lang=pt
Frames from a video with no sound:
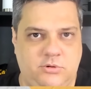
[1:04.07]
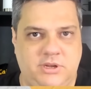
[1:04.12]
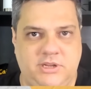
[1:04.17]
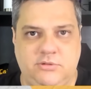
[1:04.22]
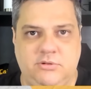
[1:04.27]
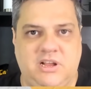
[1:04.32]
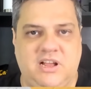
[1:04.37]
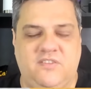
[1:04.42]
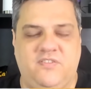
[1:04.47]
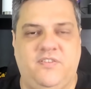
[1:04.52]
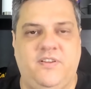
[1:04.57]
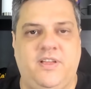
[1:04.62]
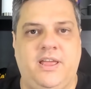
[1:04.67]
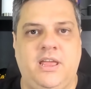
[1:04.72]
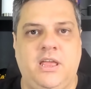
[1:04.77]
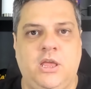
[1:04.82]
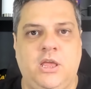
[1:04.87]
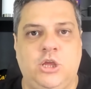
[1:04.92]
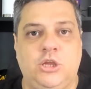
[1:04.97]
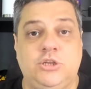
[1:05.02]
O Rei do
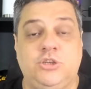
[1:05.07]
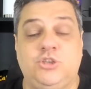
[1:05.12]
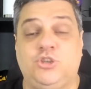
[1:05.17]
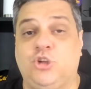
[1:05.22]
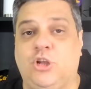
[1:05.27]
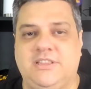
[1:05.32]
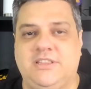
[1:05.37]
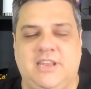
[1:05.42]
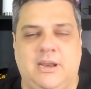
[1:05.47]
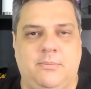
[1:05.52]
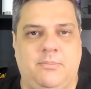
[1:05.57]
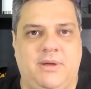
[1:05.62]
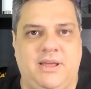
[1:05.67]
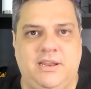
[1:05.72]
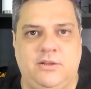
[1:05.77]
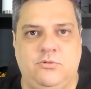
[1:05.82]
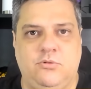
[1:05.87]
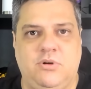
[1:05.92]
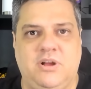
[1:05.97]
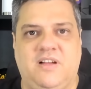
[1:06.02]
Café só
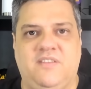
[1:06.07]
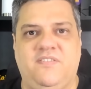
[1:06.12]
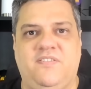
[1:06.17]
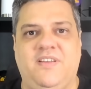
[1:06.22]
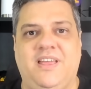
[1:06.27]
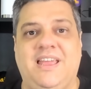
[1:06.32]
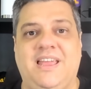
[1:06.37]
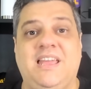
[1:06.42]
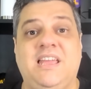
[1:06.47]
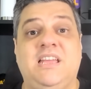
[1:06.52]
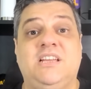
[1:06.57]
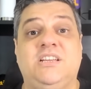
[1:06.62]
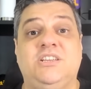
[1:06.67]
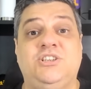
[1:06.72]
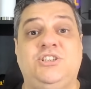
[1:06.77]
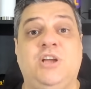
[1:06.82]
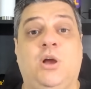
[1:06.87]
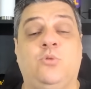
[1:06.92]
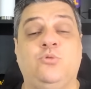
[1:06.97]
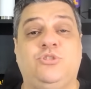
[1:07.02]
trabalha com café
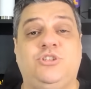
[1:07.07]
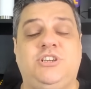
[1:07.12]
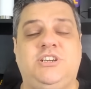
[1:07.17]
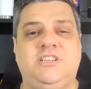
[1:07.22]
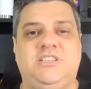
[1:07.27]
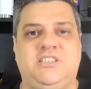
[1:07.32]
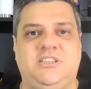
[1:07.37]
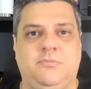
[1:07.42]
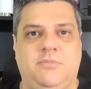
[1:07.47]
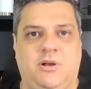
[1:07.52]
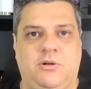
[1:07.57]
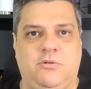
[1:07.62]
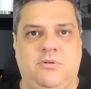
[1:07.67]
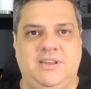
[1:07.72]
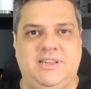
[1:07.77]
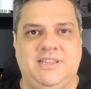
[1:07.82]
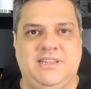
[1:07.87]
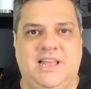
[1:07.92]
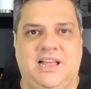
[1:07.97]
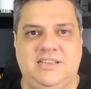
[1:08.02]
de altíssima
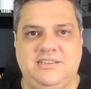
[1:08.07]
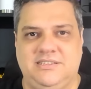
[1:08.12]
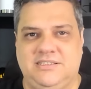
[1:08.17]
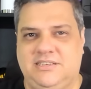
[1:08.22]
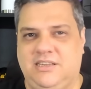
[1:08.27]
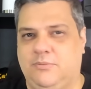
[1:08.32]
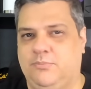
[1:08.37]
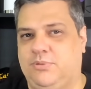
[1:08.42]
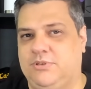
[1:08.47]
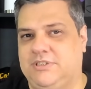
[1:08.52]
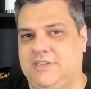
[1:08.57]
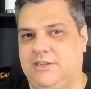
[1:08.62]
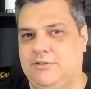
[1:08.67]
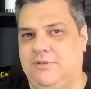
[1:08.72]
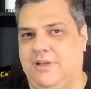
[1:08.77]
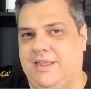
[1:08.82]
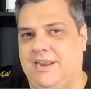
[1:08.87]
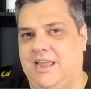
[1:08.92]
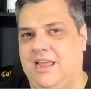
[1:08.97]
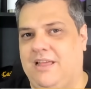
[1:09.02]
qualidade,
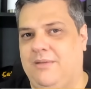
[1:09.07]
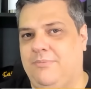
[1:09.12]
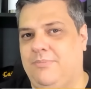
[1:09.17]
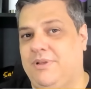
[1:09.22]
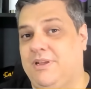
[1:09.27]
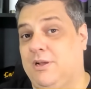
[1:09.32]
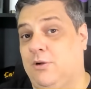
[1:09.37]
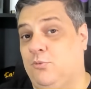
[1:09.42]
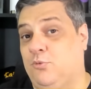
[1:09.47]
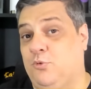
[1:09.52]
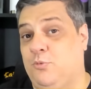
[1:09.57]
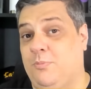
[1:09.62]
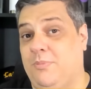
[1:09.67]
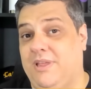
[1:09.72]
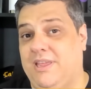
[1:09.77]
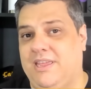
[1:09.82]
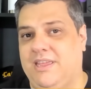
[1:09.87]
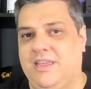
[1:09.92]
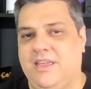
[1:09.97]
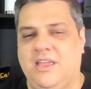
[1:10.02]
100% arábica,
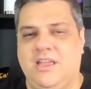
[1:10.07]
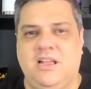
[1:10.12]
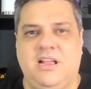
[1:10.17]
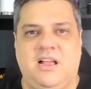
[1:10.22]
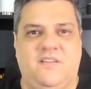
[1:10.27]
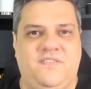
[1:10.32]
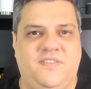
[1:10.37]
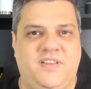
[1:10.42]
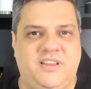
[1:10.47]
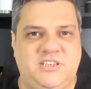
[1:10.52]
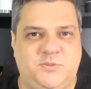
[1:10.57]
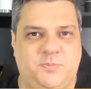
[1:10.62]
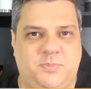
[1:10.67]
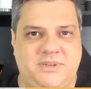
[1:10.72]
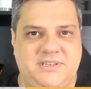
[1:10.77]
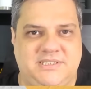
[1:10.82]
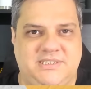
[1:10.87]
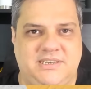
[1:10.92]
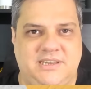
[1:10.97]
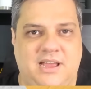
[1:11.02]
gourmet, café
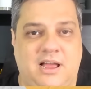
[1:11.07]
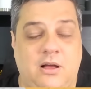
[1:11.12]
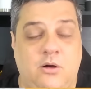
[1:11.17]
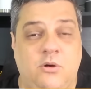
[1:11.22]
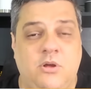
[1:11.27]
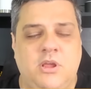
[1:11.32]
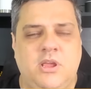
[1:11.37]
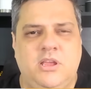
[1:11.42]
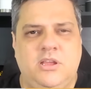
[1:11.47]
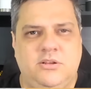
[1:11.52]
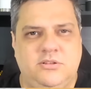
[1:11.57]
especial.